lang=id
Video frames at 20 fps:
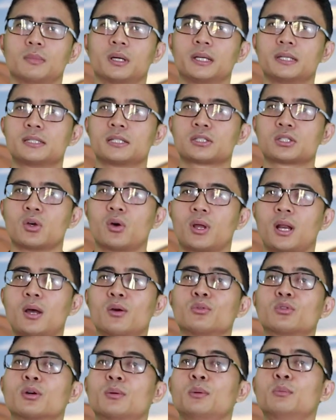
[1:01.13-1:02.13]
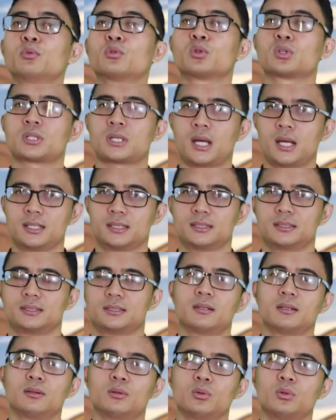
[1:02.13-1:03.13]
bagi seseorang untuk memutuskan.
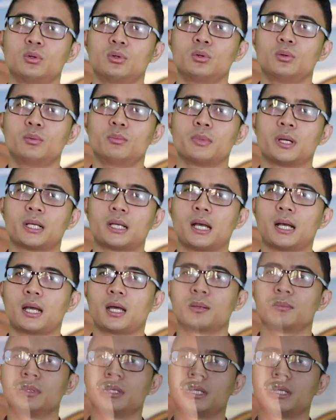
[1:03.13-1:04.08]
Tentu mereka akan